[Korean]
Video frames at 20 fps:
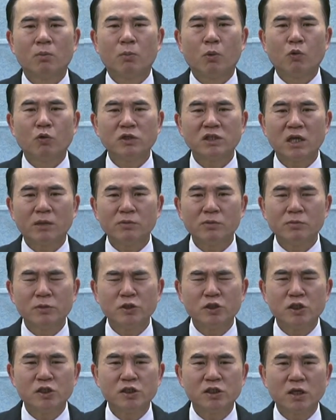복을
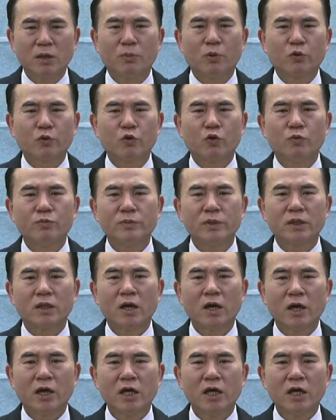잡으면 진짜 복이 옵니다.